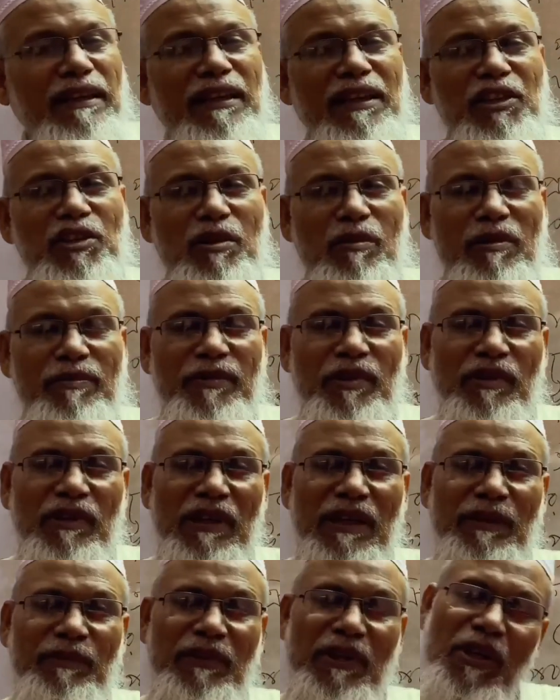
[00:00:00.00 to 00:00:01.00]
এখানে সমাপ্ত
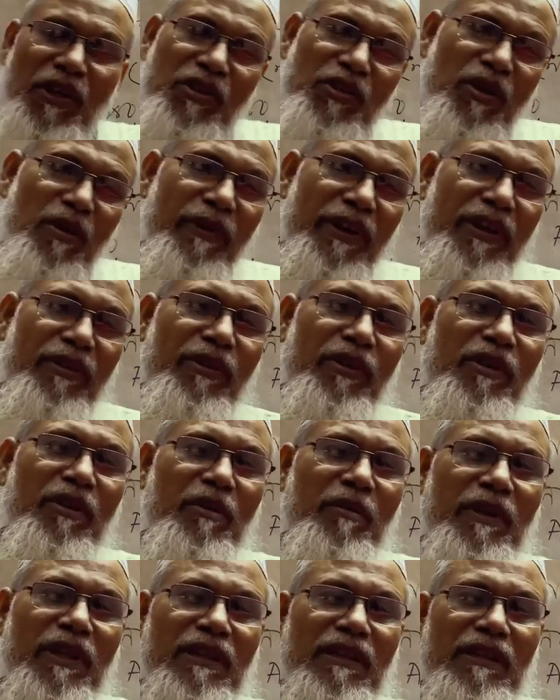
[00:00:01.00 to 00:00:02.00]
করলাম সবাইকে
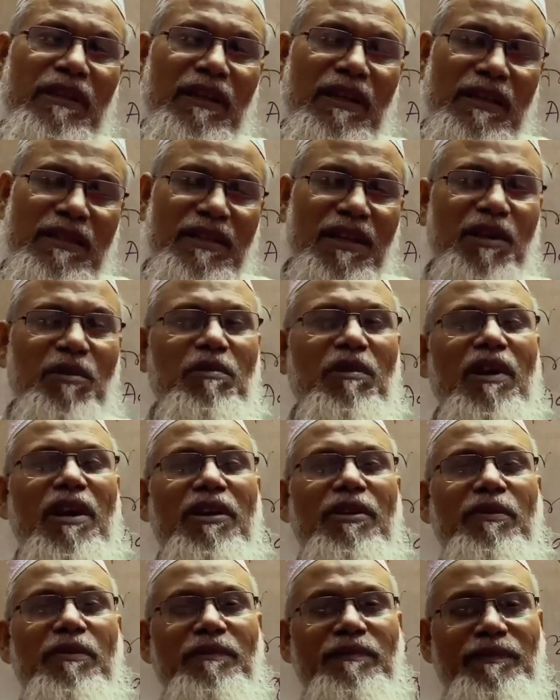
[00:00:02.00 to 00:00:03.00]
ধন্যবাদ আসসালামু
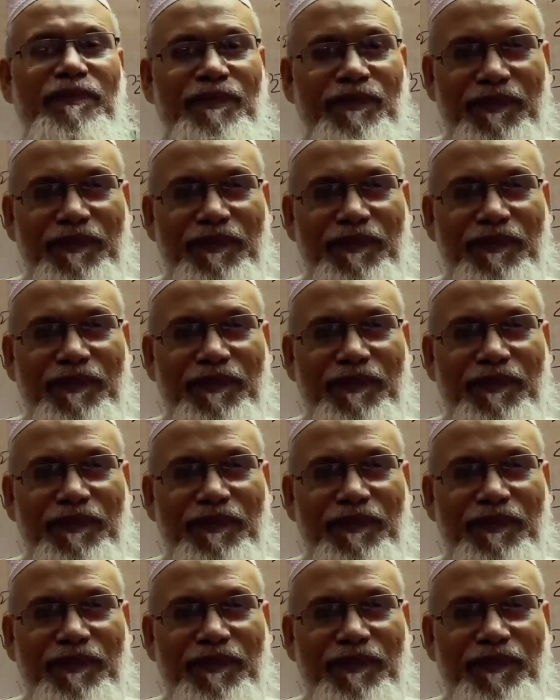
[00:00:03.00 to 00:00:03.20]
আলাইকুম